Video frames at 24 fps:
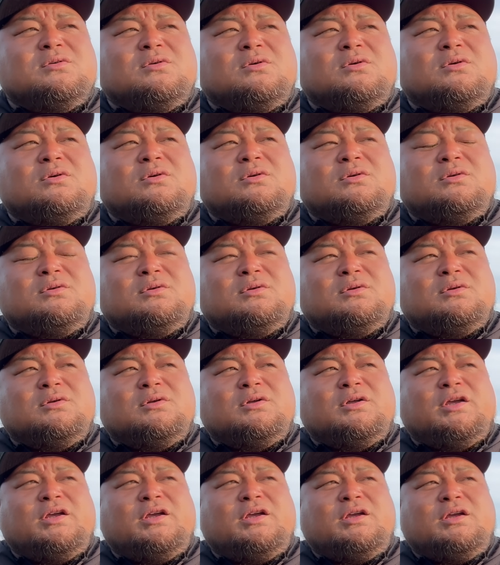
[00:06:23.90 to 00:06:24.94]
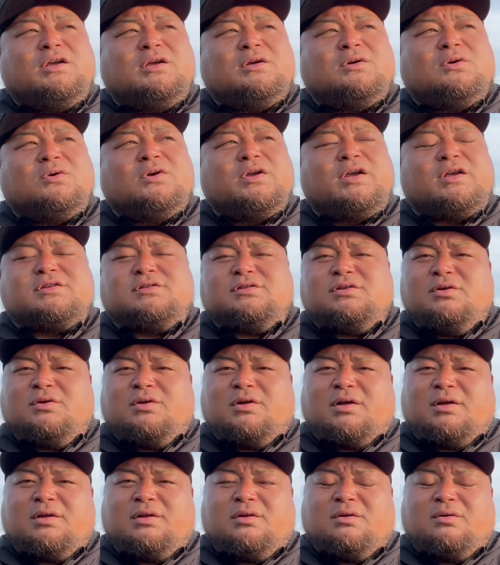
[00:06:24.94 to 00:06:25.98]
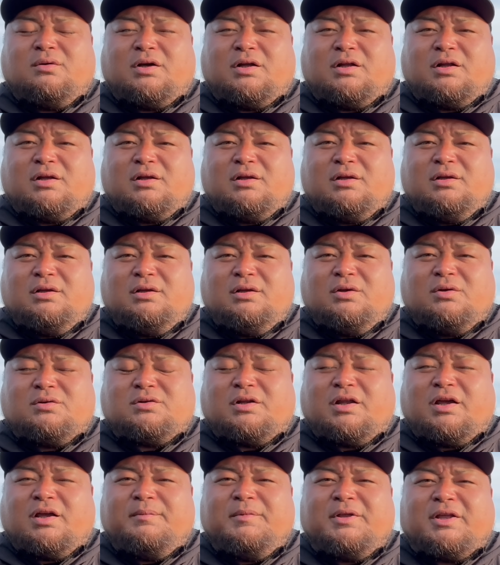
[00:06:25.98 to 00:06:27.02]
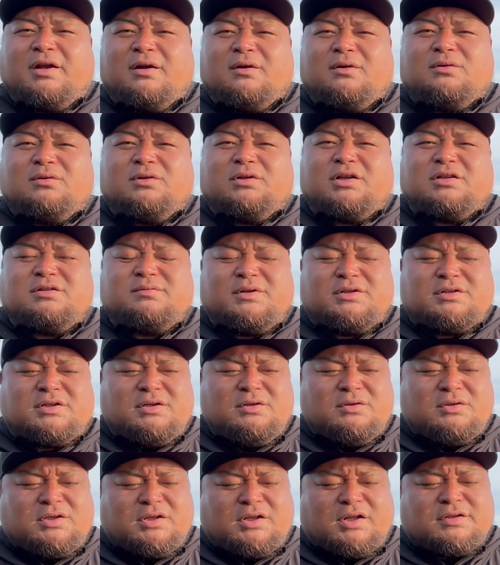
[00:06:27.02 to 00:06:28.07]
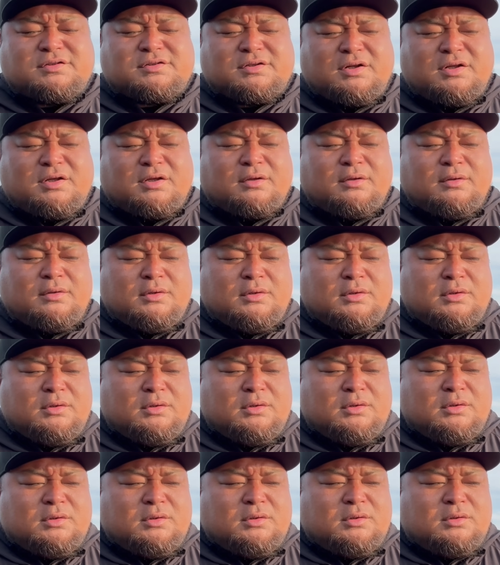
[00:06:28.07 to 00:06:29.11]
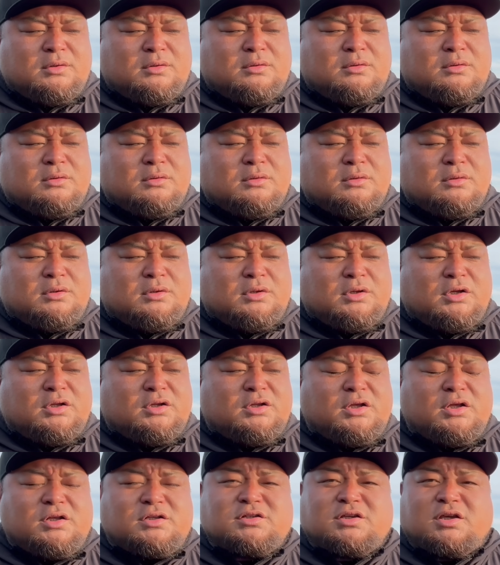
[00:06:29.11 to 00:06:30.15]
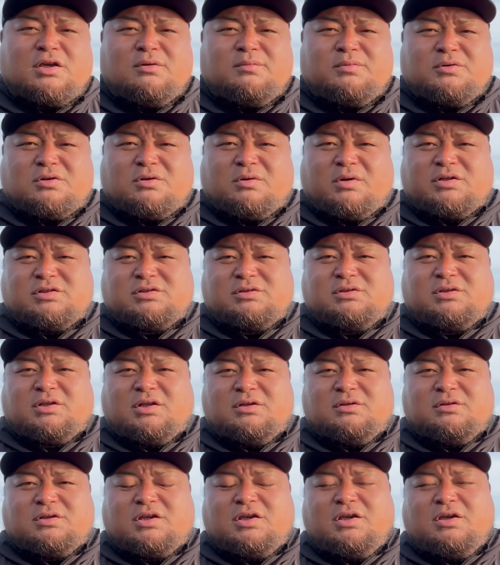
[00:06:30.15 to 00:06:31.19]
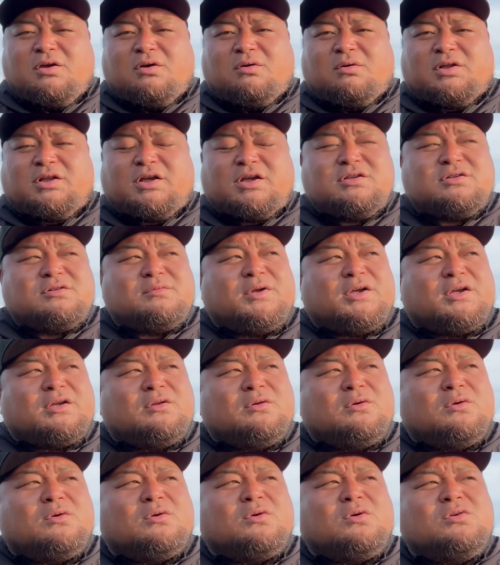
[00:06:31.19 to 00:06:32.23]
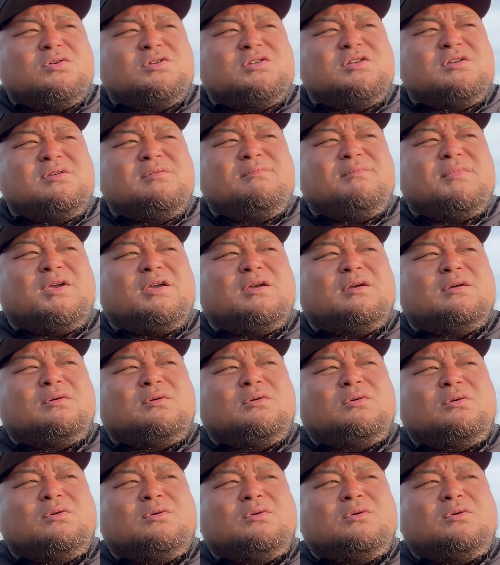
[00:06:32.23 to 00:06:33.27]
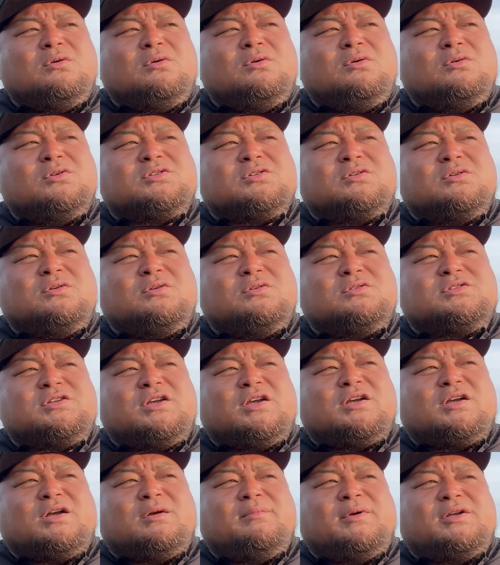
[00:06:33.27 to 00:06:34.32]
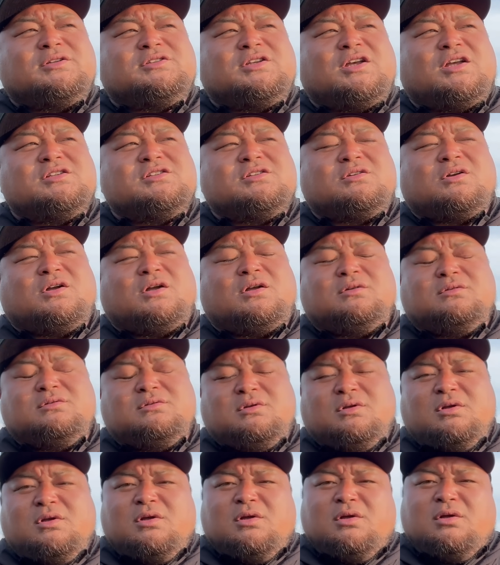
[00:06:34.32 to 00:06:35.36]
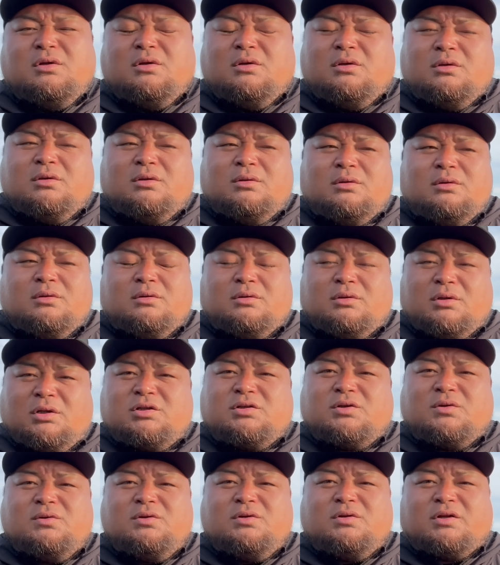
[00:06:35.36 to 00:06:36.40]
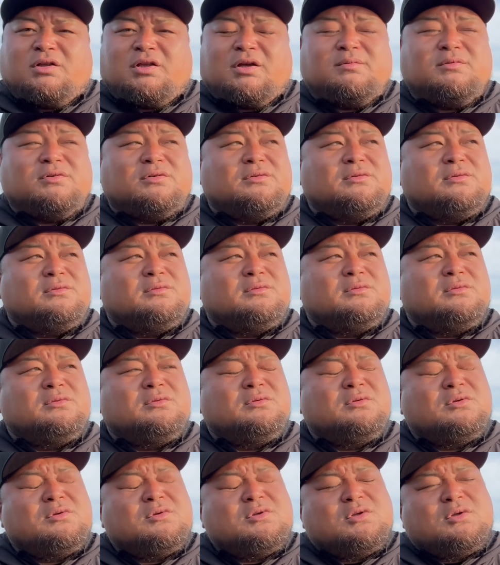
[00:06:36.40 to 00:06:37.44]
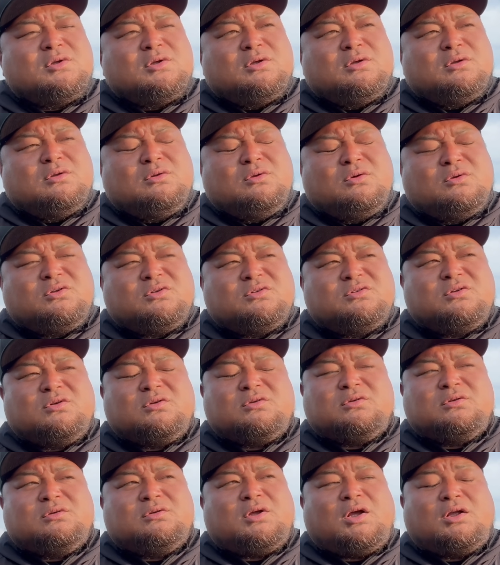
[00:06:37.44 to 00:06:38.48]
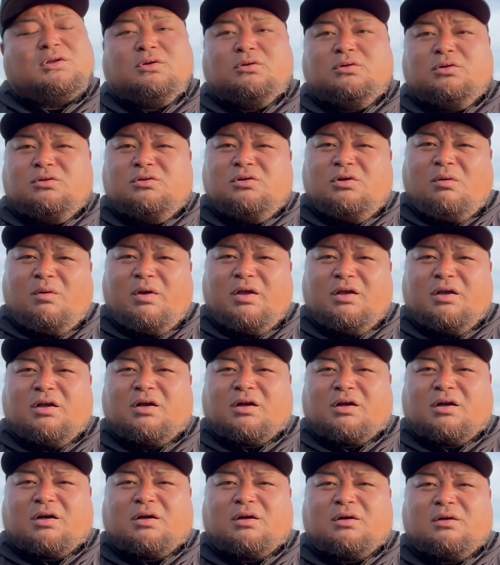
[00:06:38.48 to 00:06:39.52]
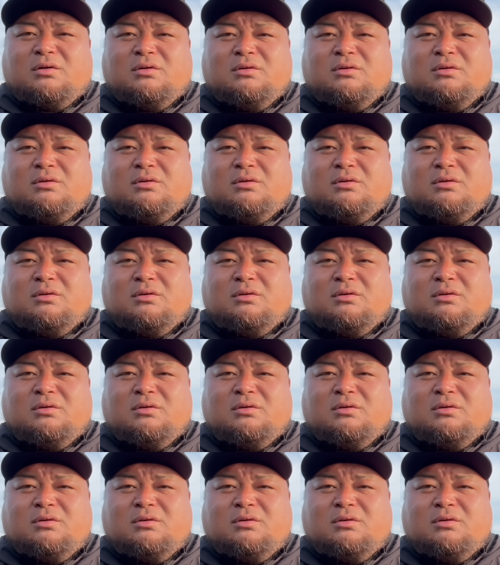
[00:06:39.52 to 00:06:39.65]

を、攻撃するようなのは良くないみたいなことを立花さん言ってたんですかね。NHK をぶっ壊すっていう企業は大丈夫やけど、個人名を、大津愛川マッサージとか、でそういうのは多分、のどぐろはいいんかな。